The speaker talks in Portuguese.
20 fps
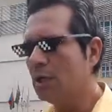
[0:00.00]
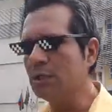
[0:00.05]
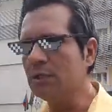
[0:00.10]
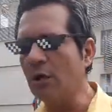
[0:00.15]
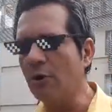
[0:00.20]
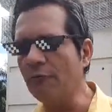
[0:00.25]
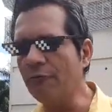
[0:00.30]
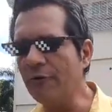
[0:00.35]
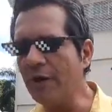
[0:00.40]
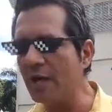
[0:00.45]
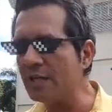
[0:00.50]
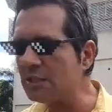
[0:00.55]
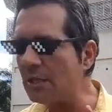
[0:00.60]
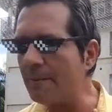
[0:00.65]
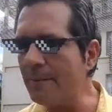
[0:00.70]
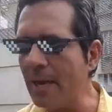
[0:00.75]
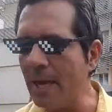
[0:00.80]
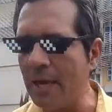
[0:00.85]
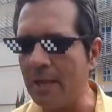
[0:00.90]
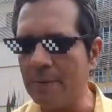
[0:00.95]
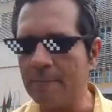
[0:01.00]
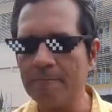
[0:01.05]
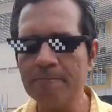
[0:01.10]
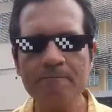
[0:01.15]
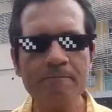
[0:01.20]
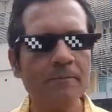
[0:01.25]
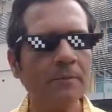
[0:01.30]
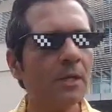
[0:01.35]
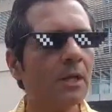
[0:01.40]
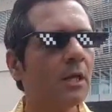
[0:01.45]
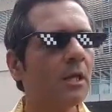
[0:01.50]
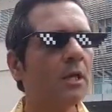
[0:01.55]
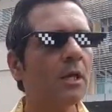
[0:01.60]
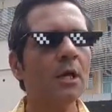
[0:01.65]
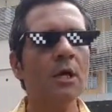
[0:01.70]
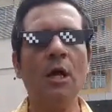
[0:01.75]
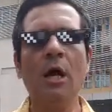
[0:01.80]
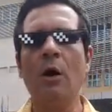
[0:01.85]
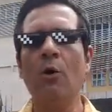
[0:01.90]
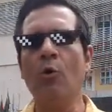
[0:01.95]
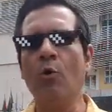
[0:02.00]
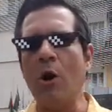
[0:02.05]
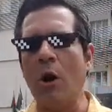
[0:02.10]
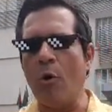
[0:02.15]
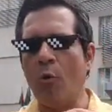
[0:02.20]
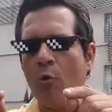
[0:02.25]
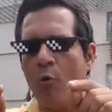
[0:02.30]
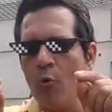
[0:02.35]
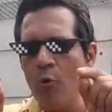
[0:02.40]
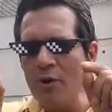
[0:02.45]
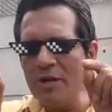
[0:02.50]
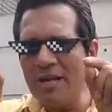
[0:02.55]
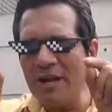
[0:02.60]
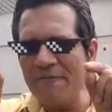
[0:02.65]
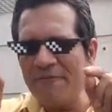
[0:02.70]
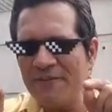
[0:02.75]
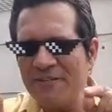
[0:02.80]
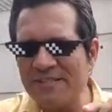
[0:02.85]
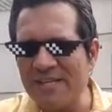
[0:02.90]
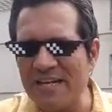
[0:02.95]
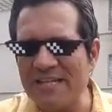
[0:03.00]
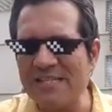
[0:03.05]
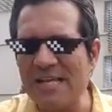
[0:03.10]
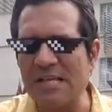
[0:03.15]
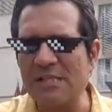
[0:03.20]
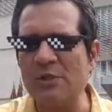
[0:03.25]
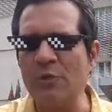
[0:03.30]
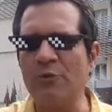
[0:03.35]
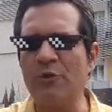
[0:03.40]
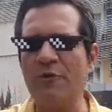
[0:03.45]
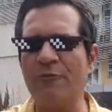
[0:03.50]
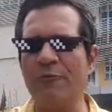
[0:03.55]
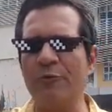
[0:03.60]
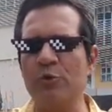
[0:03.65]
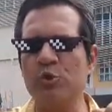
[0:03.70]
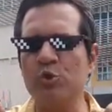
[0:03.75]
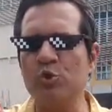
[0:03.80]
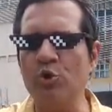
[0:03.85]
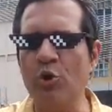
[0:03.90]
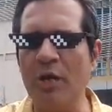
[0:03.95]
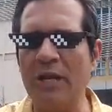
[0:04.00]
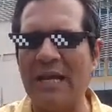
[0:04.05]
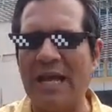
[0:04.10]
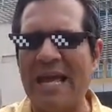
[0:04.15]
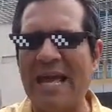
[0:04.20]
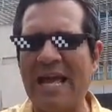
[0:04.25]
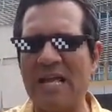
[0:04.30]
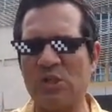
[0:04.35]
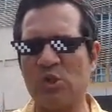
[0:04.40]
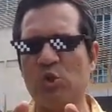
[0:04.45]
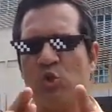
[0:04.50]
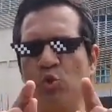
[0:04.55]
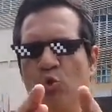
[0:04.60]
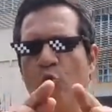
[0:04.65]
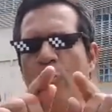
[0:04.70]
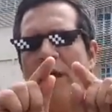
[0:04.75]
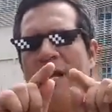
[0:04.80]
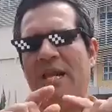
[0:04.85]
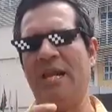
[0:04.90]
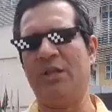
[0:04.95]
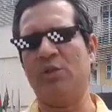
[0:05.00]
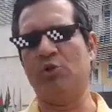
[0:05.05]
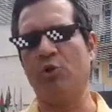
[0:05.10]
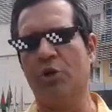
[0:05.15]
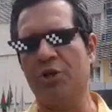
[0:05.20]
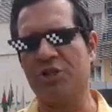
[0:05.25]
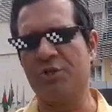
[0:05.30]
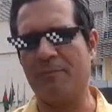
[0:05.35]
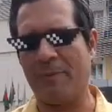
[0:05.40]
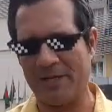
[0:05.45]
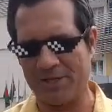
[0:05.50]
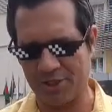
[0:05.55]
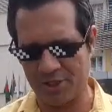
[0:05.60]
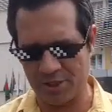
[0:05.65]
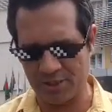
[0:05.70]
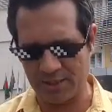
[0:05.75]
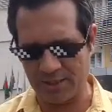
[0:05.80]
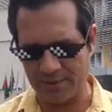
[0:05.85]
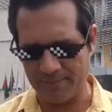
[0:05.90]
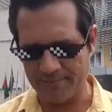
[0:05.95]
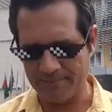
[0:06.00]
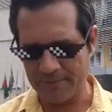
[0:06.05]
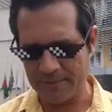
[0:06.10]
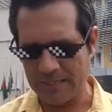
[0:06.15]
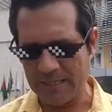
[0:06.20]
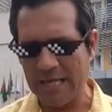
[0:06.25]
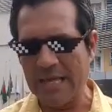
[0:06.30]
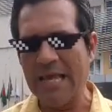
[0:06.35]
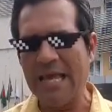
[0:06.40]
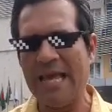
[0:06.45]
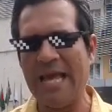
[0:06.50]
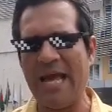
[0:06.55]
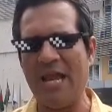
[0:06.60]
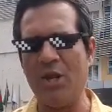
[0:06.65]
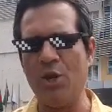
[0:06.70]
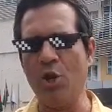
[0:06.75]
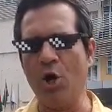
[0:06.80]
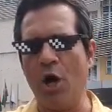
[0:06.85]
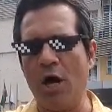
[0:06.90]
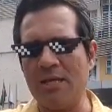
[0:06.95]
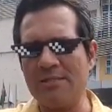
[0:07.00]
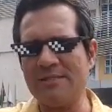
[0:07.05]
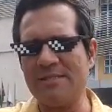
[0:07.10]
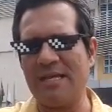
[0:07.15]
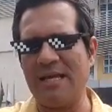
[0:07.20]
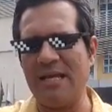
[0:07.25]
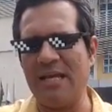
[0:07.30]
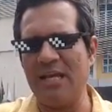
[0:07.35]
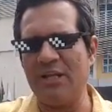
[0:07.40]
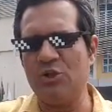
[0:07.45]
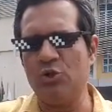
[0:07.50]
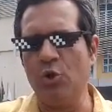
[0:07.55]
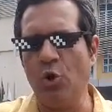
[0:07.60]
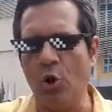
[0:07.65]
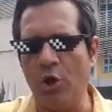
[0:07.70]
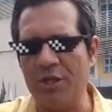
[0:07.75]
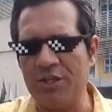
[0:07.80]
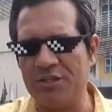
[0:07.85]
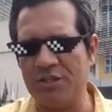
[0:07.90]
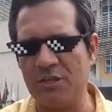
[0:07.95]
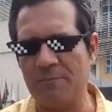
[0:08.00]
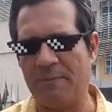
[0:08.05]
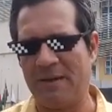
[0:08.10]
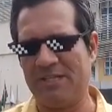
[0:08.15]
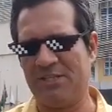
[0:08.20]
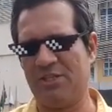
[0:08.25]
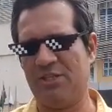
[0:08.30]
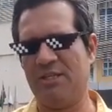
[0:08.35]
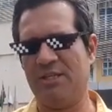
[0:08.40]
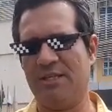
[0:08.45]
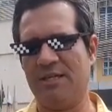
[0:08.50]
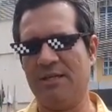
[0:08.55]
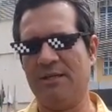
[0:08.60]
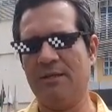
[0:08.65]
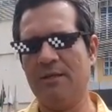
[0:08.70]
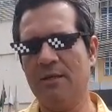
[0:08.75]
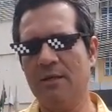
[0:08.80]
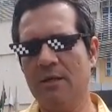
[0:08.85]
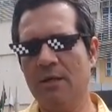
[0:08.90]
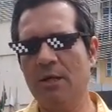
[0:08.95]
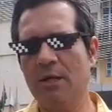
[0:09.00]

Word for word: Então veja bem, a única fiscalização que funciona é a sua, eleitor de Patinga. É a nossa, eleitores de Patinga.